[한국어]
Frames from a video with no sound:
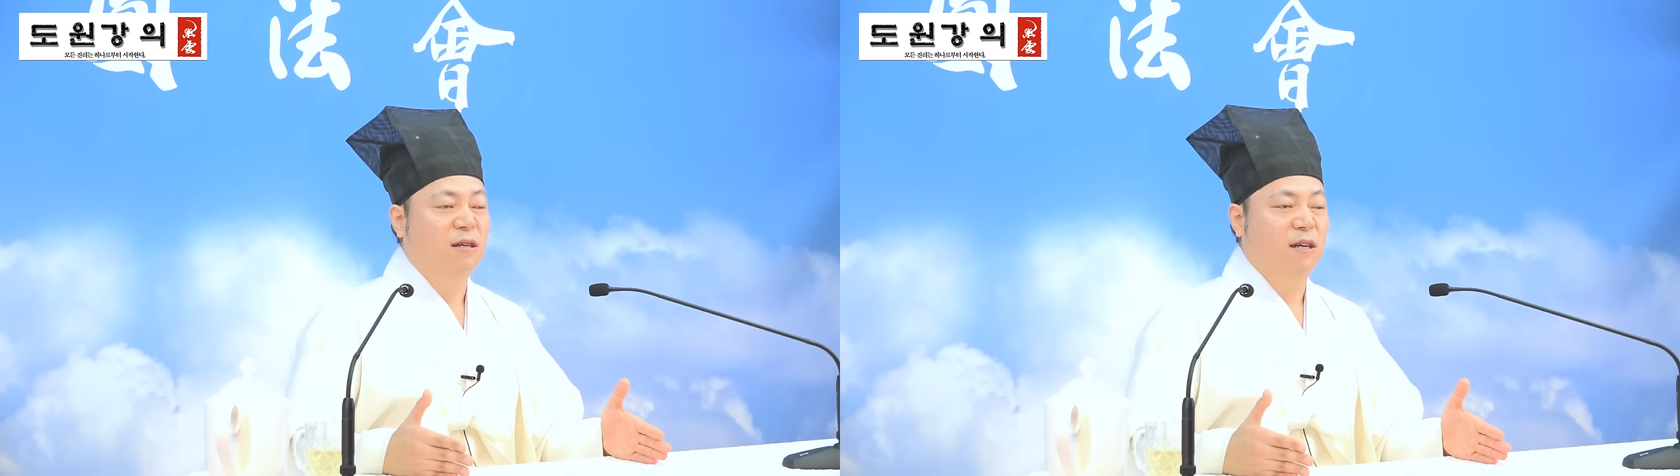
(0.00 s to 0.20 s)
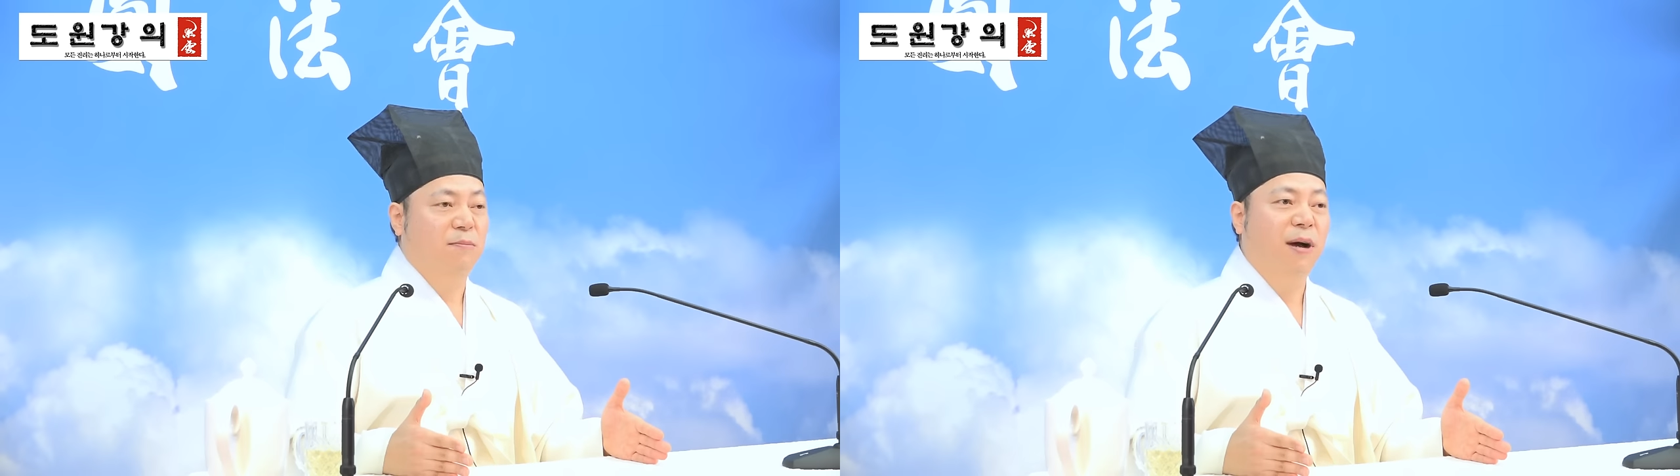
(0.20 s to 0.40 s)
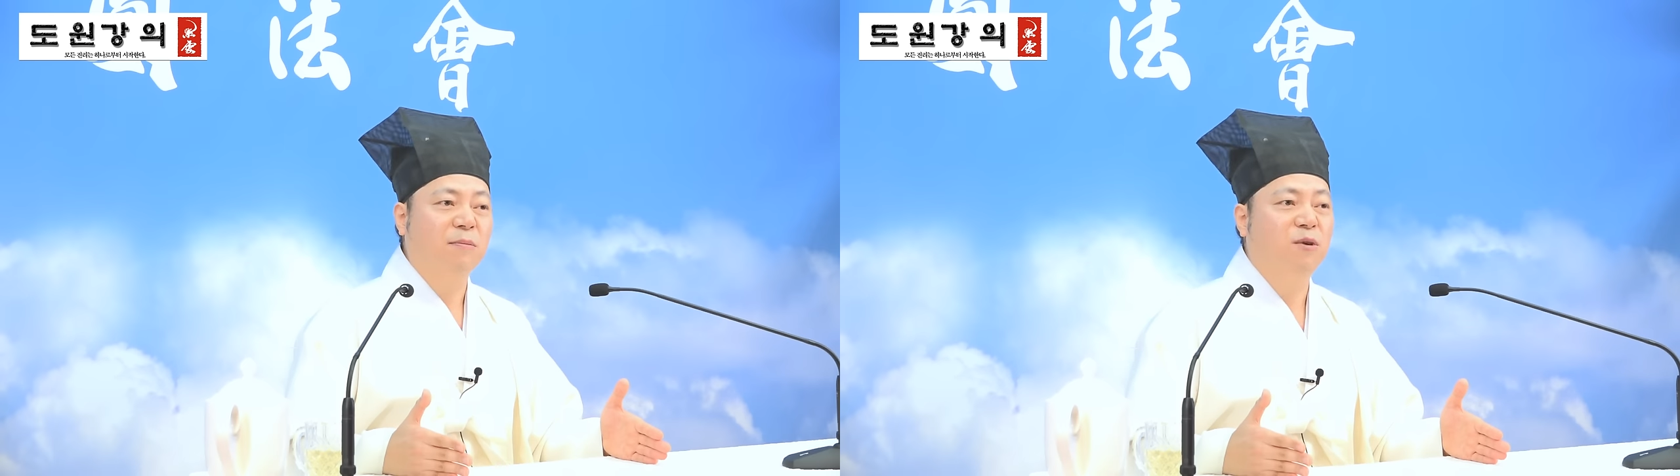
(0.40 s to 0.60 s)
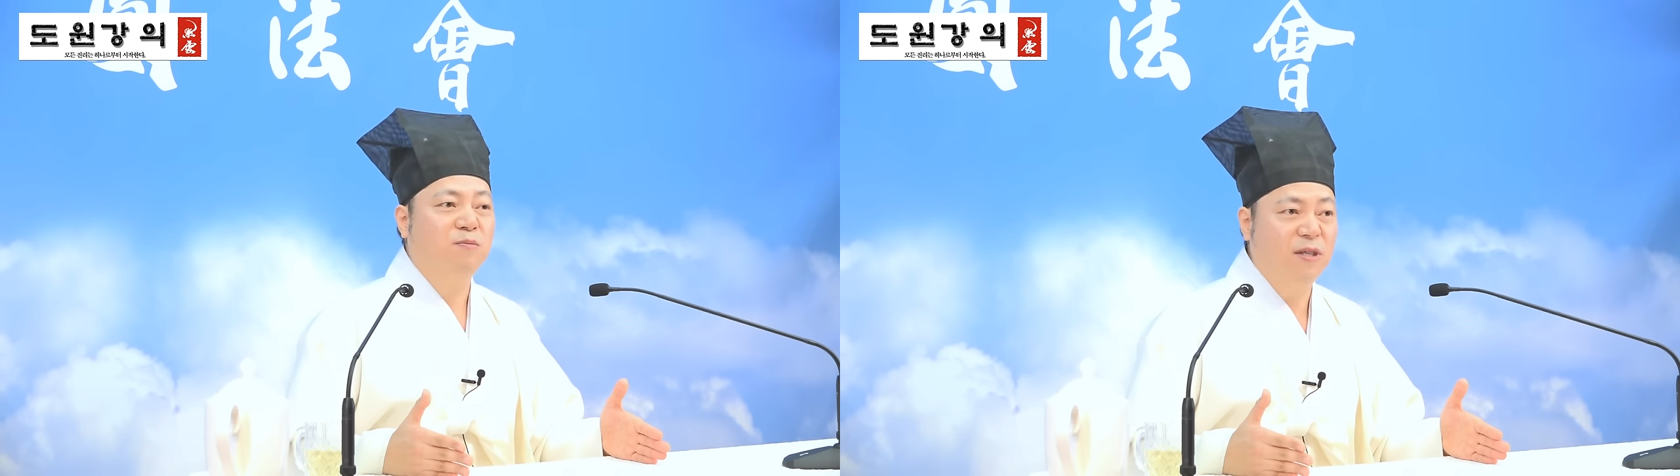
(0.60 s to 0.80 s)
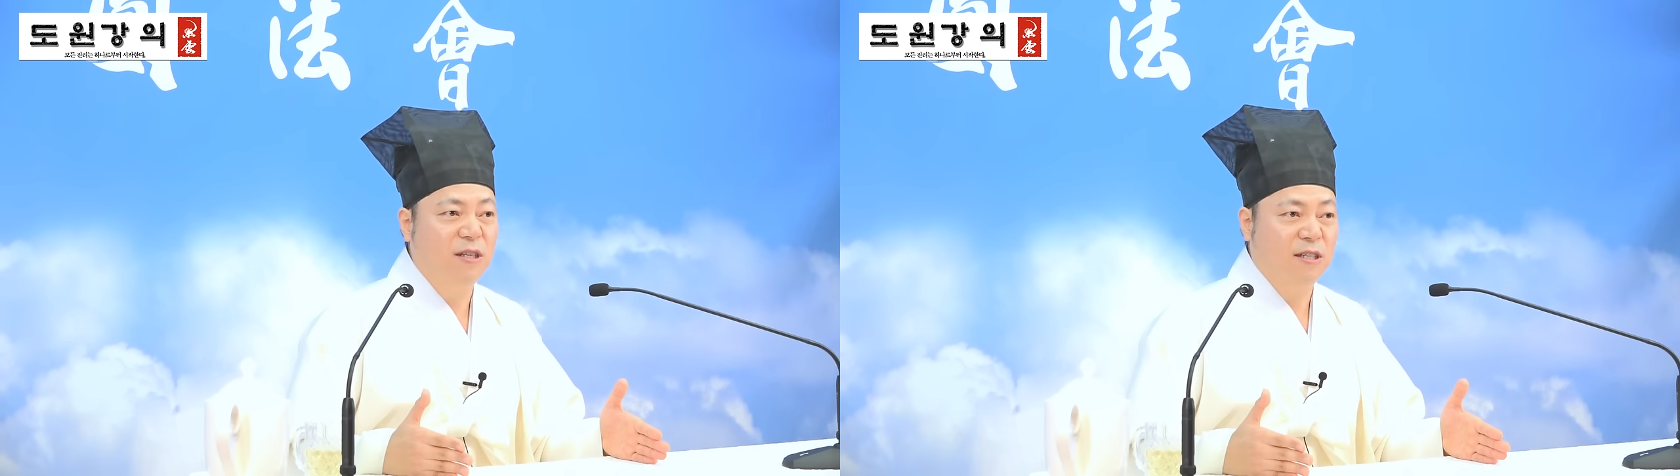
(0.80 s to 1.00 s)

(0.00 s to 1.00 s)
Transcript: 아, 방법들이